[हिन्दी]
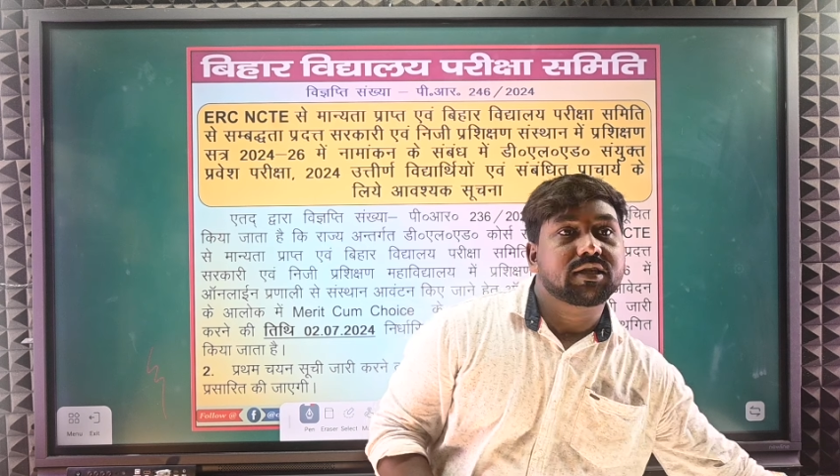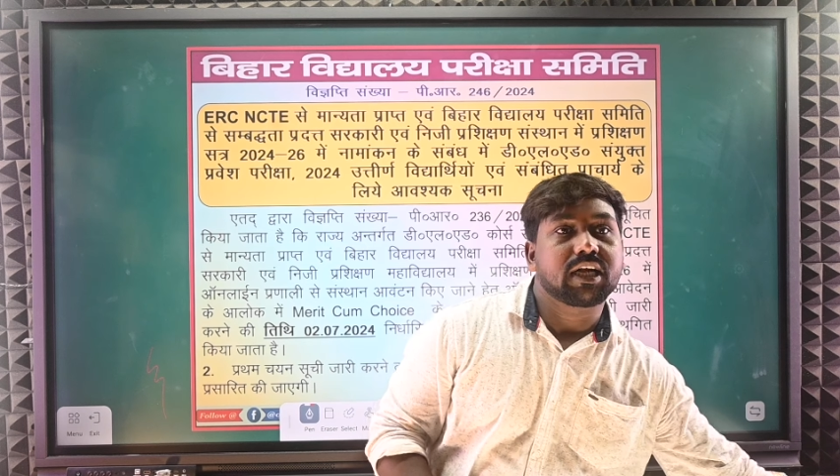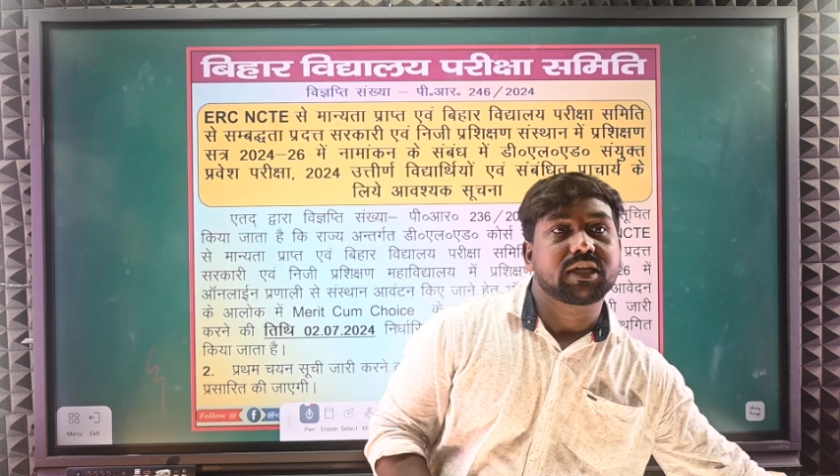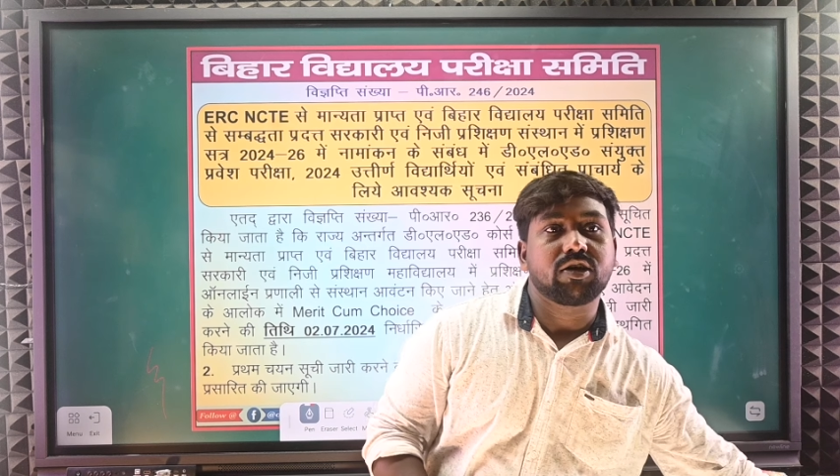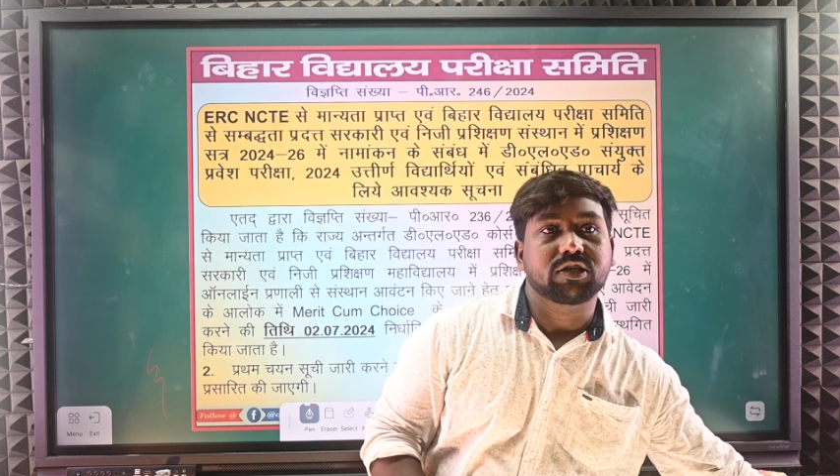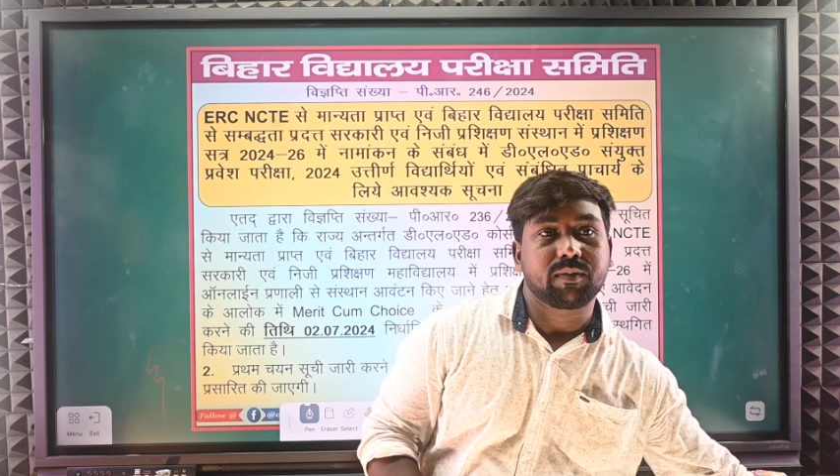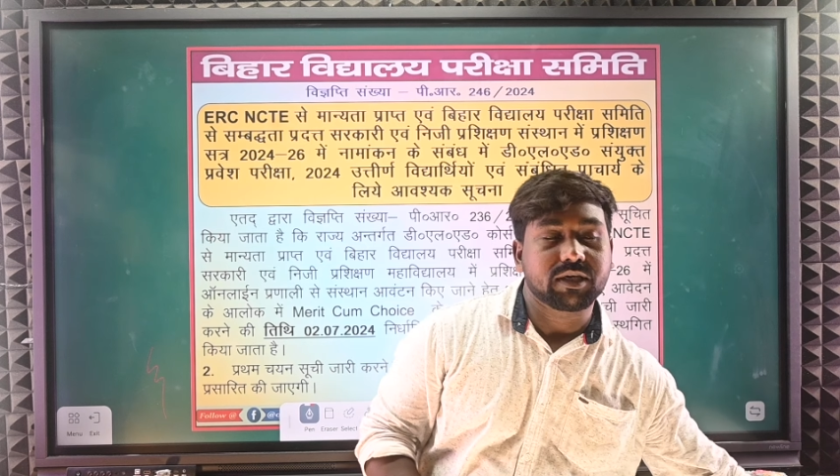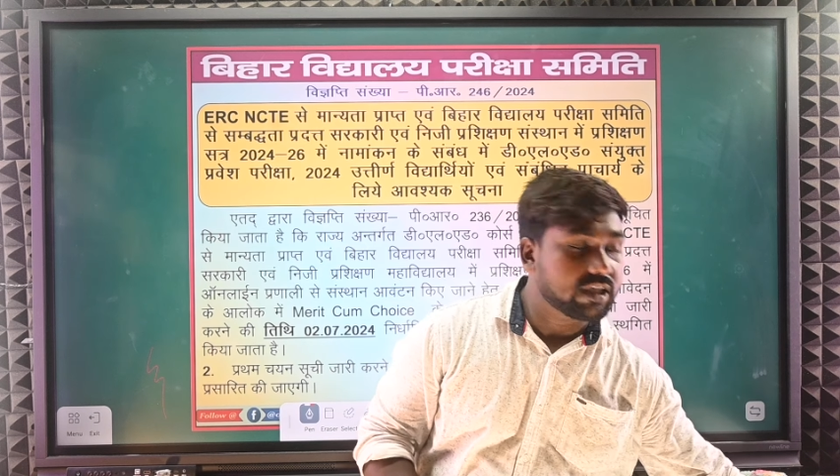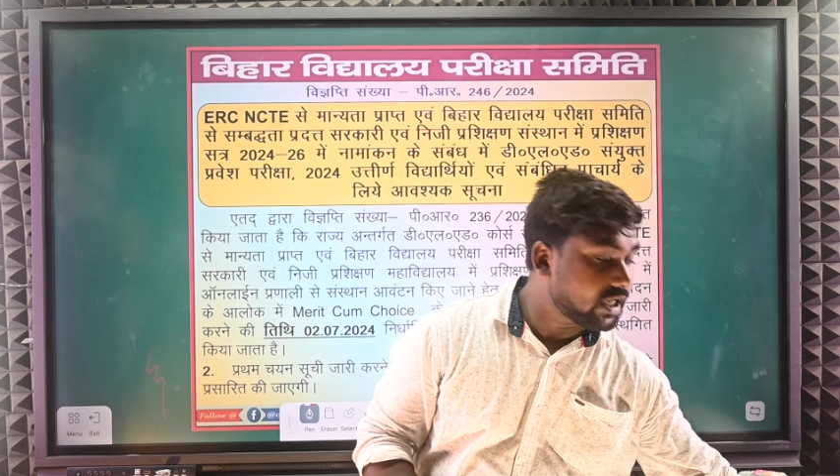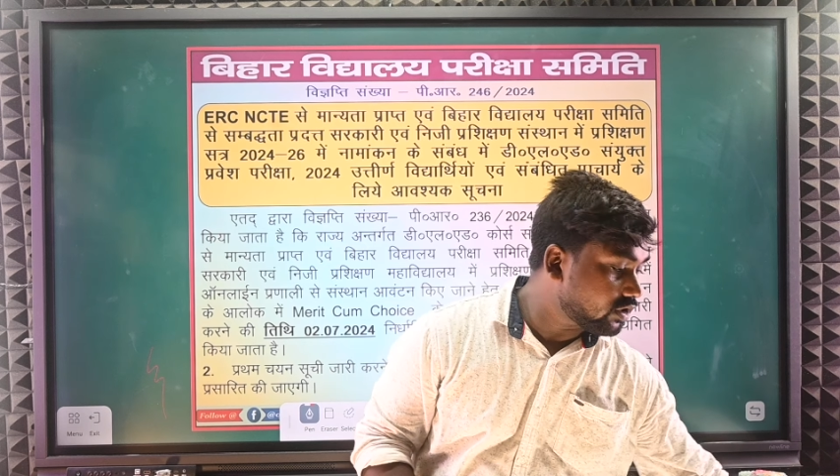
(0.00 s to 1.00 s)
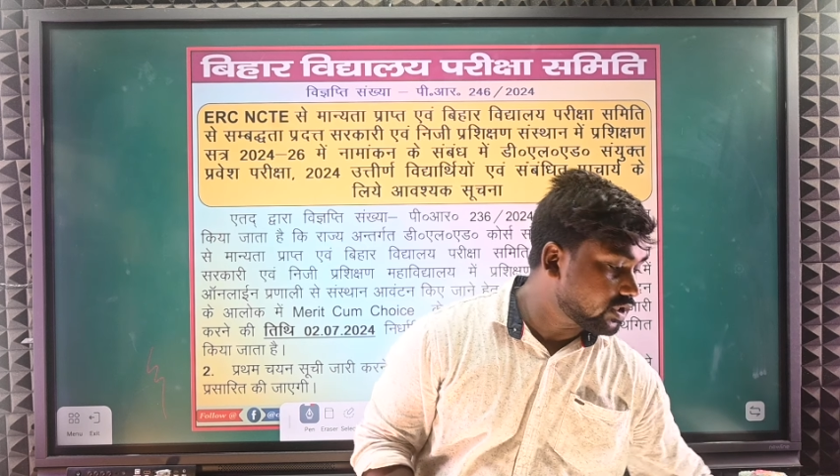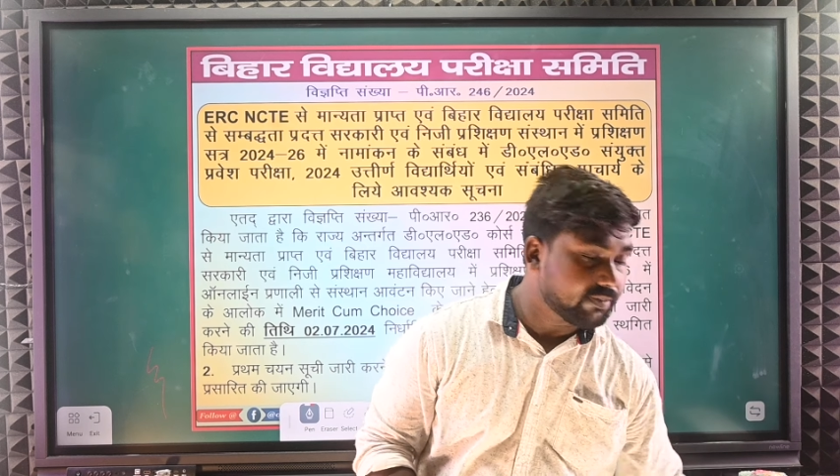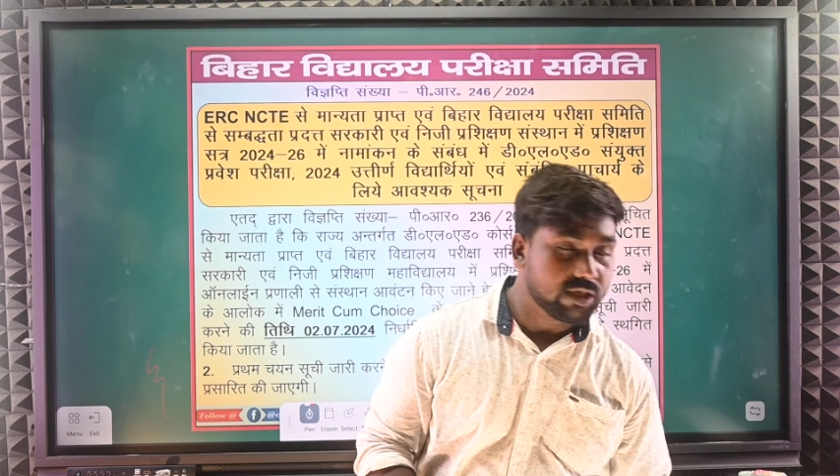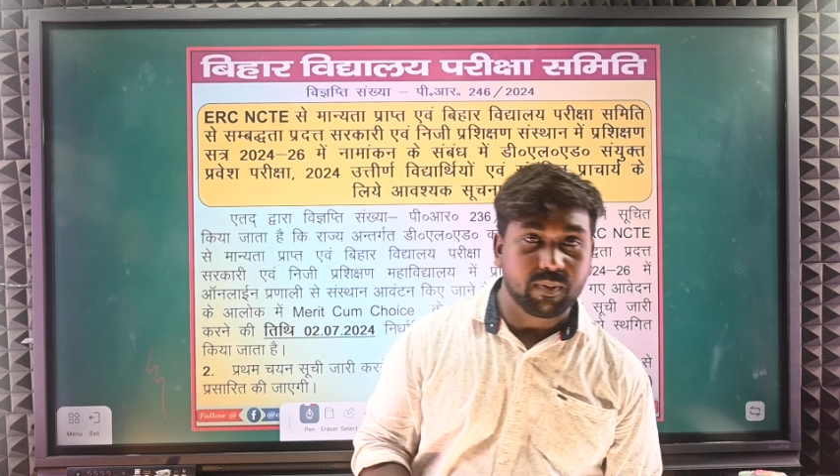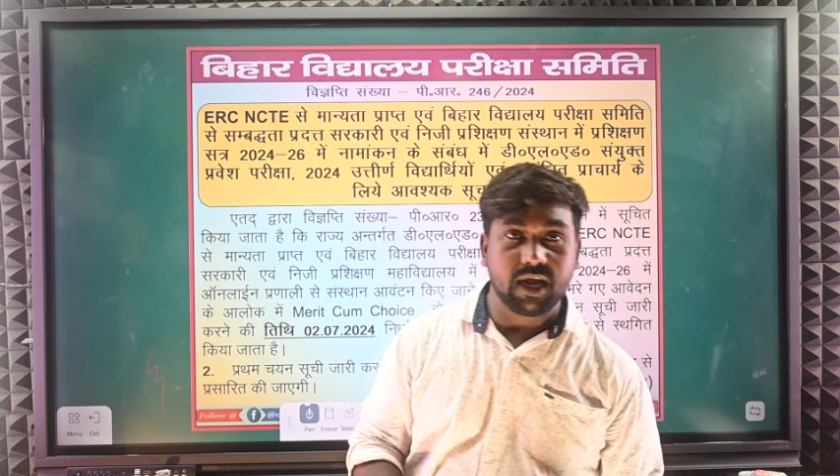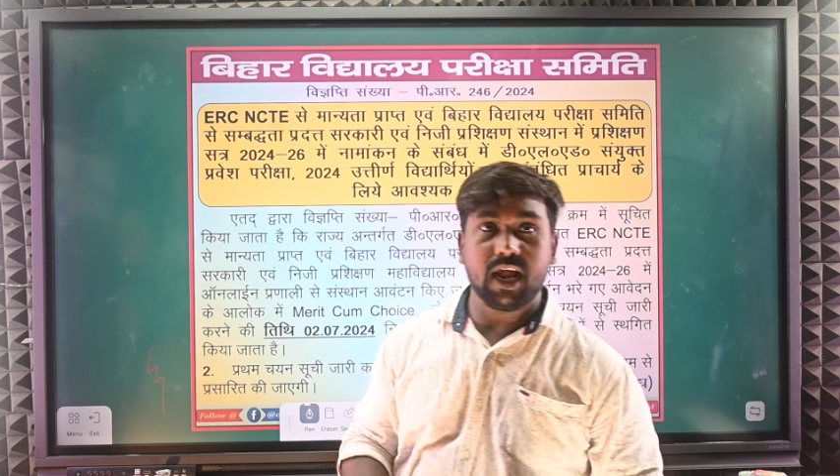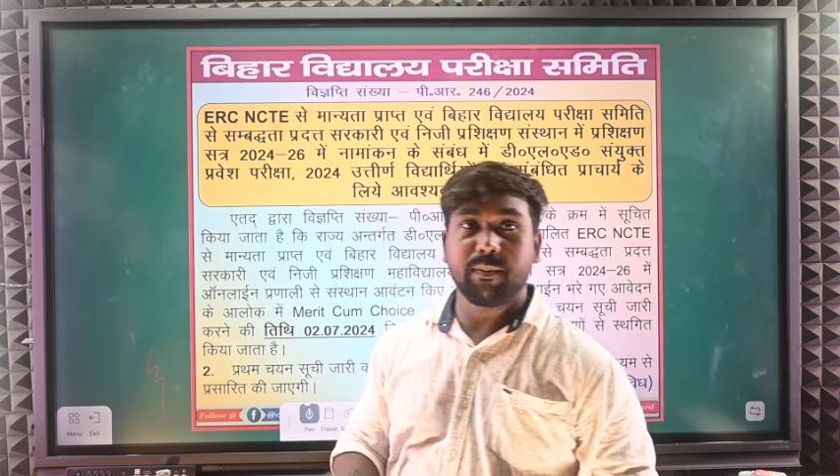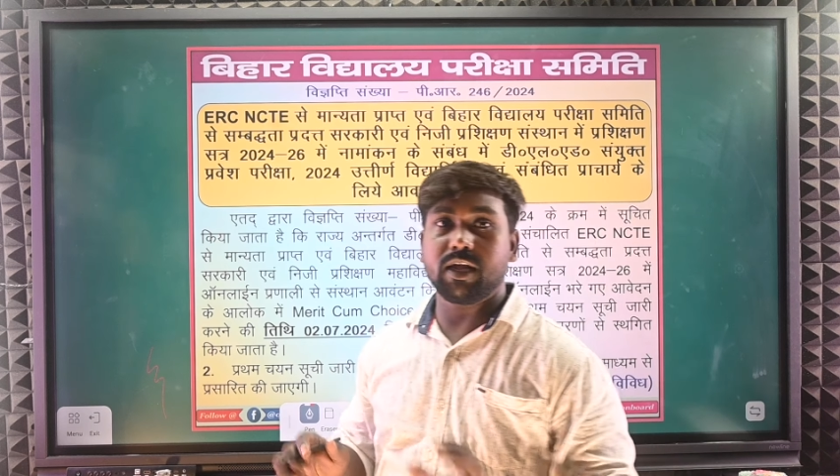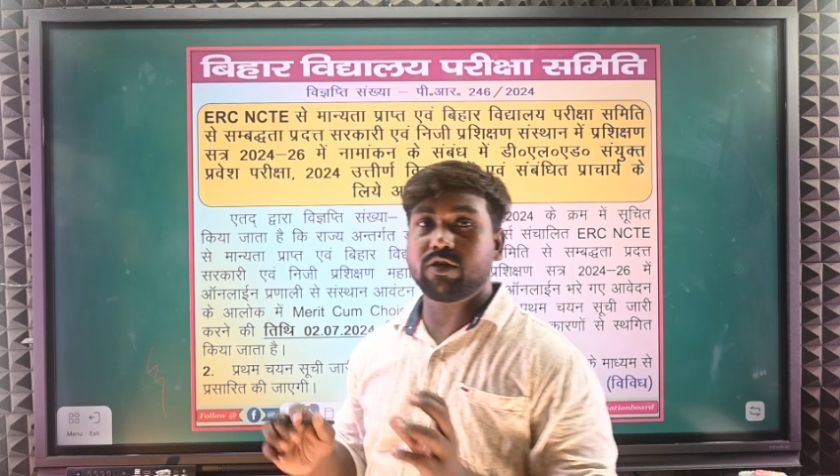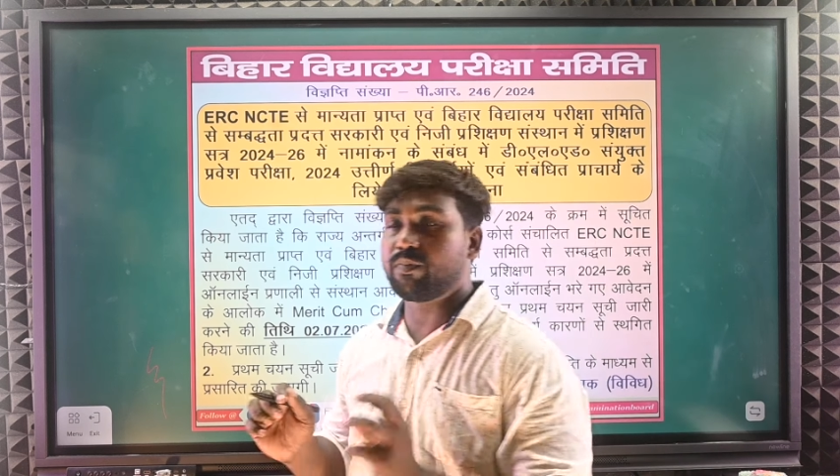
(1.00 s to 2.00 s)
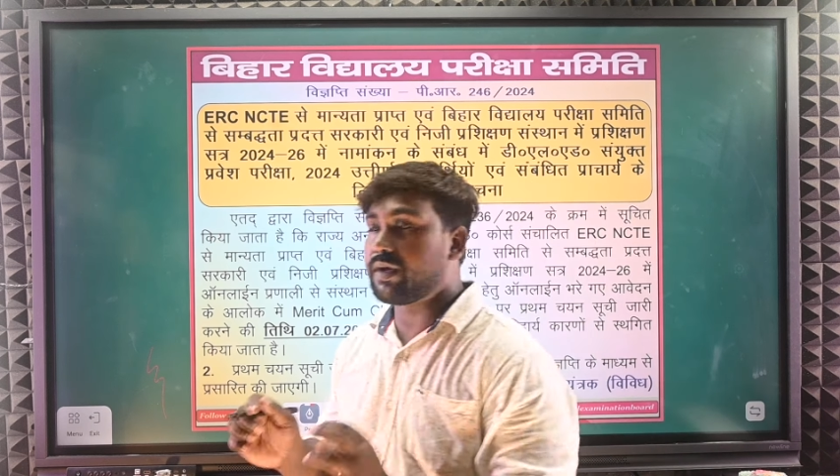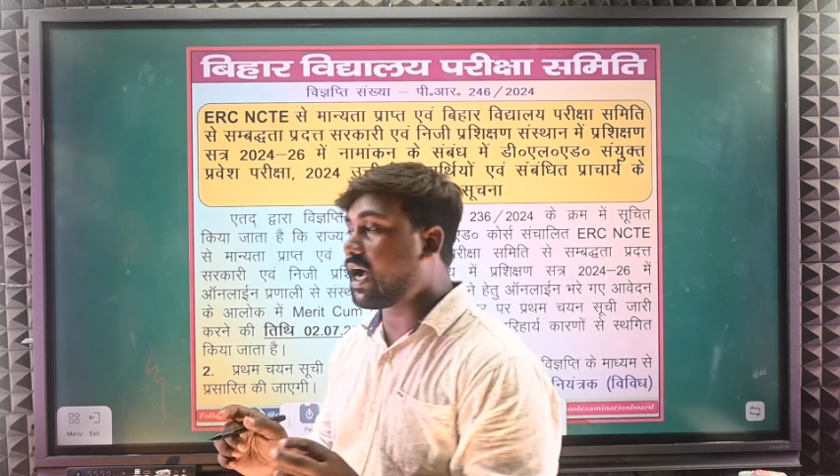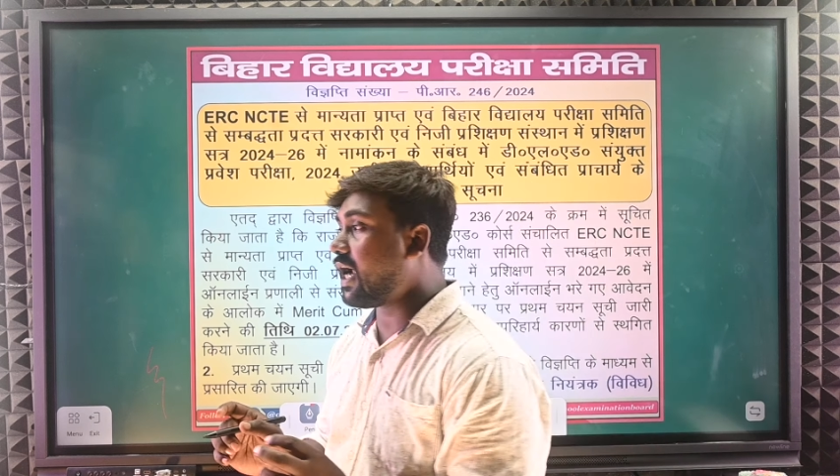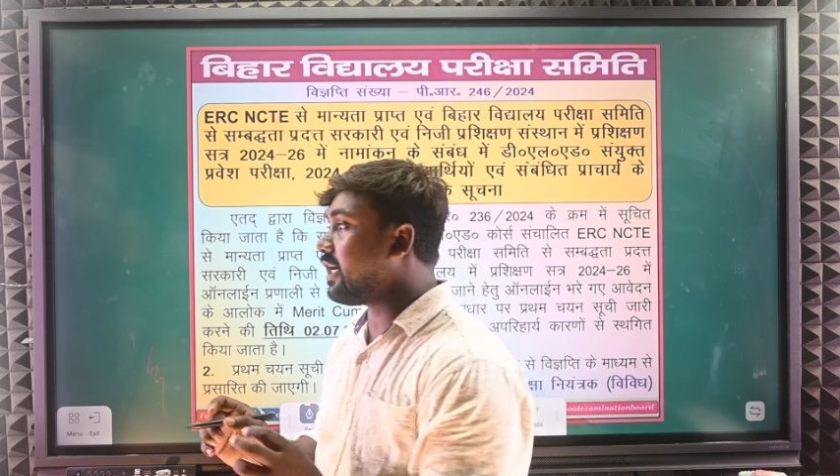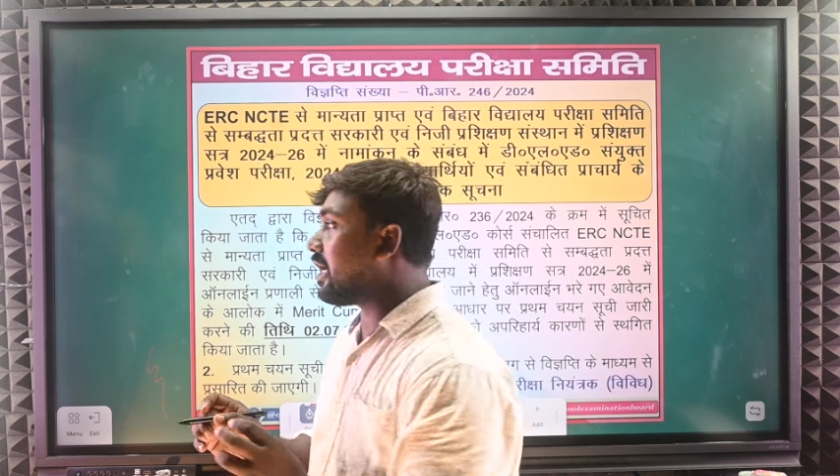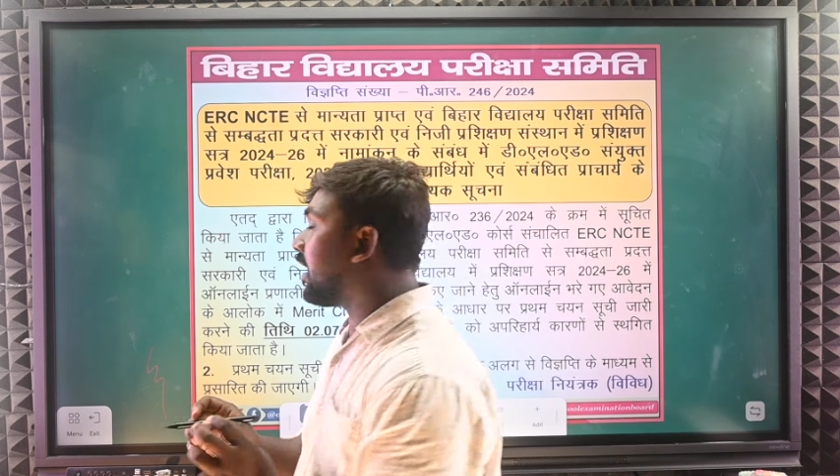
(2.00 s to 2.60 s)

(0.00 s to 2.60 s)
देखते हैं और समझते हैं तो सबसे पहले यहाँ पे जो बिहार डी